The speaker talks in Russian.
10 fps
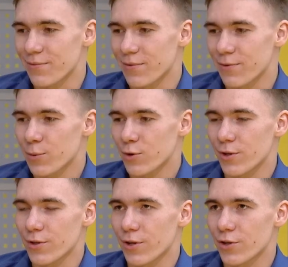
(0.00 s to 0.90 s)
Вопрос
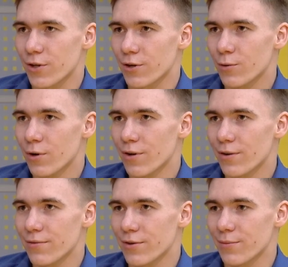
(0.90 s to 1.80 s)
достаточно
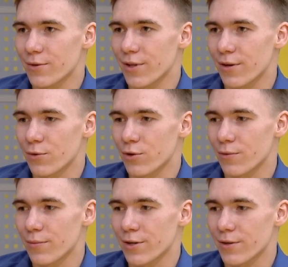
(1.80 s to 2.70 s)
актуальный. Все мы знаем,
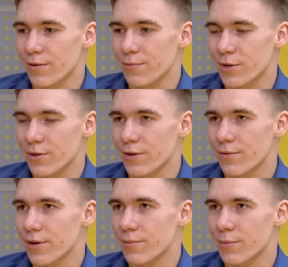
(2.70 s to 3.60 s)
что масок в
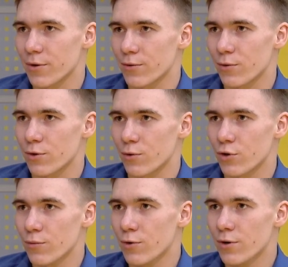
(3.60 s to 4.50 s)
последнее время производится
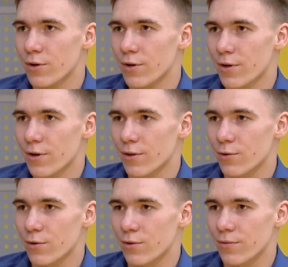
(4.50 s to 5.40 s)
очень много,
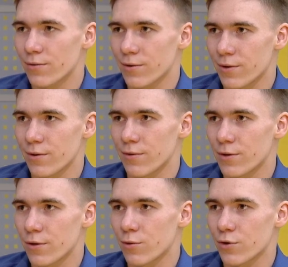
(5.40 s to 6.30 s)
отход,
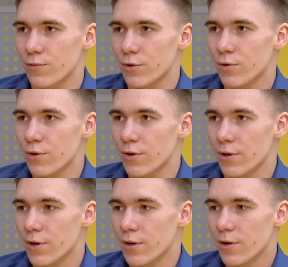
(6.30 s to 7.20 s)
следовательно, тоже
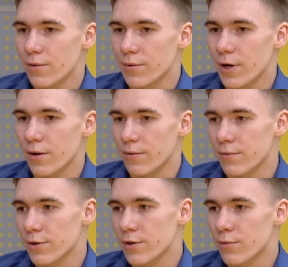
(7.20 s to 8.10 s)
высокий. Да,
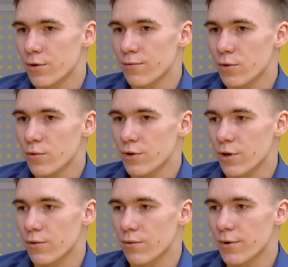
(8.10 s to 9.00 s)
разговоры
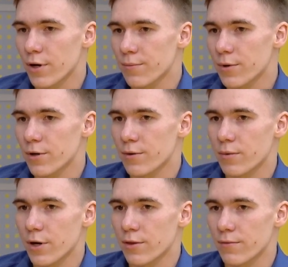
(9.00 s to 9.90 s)
ведутся о том, как
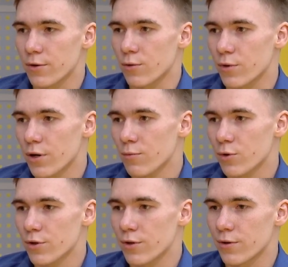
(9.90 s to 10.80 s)
перерабатывать, куда
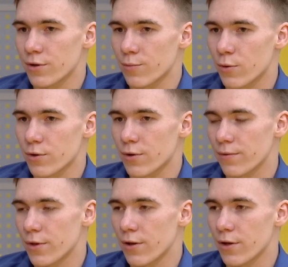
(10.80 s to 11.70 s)
можно использовать
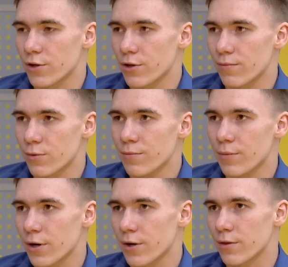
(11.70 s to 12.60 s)
в дальнейшем, но
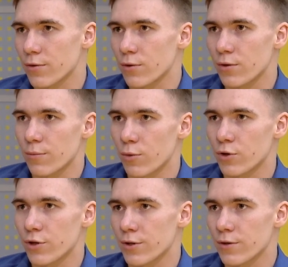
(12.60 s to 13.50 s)
пока это все-таки
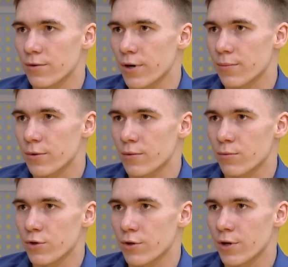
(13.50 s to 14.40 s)
больше на словах,
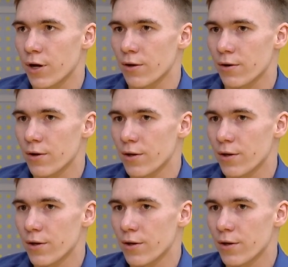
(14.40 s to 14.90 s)
потому что реальных